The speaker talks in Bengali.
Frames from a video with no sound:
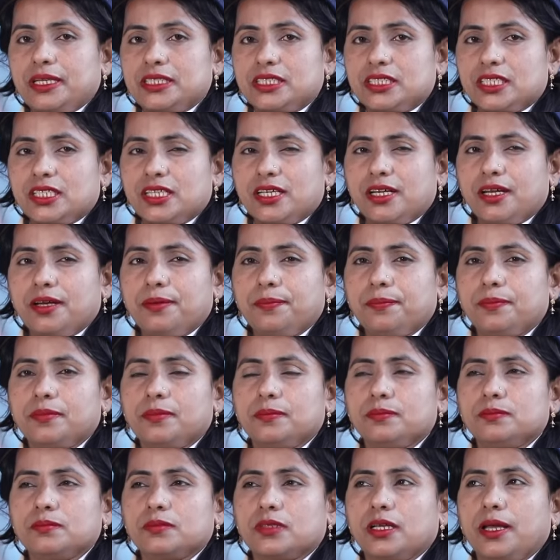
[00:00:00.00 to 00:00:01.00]
বাচ্চা নিয়ে
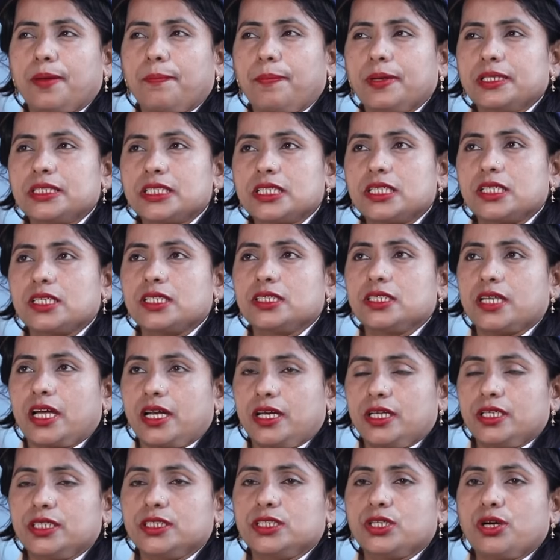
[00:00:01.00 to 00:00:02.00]
এ পাশে থেকে
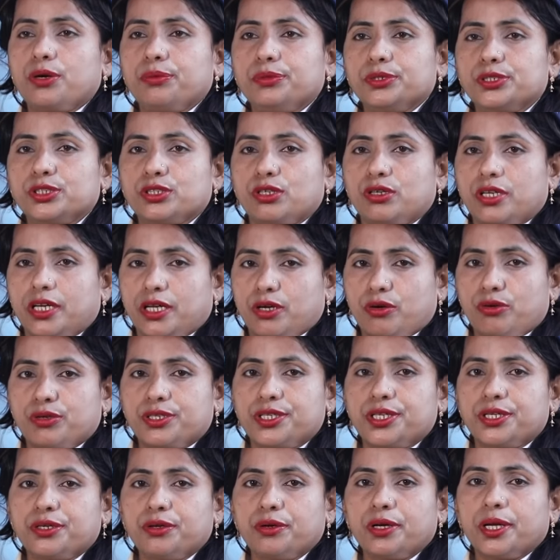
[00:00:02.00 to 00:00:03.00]
চালিয়ে দেওয়া অবশ্য অনেক
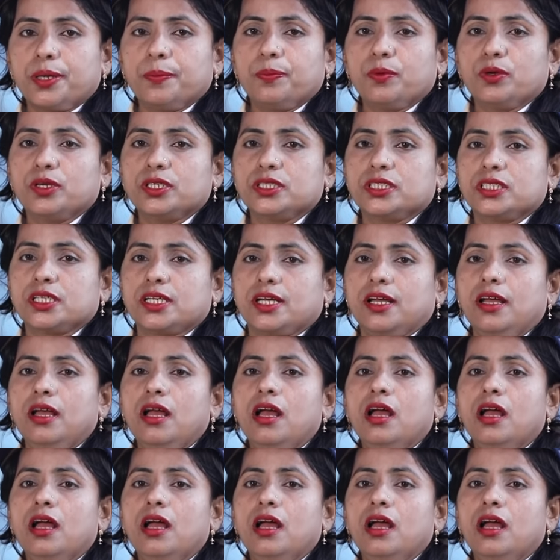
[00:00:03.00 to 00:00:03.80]
কঠিন হয়ে পড়েছে